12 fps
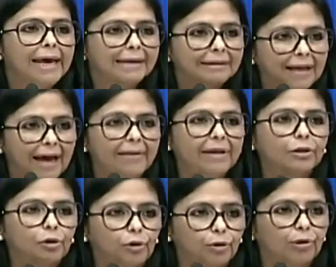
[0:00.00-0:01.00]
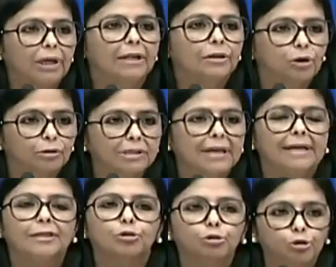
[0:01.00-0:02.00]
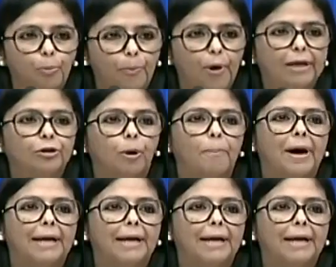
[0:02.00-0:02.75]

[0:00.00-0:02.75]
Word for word: está dentro entonces de sus supuestos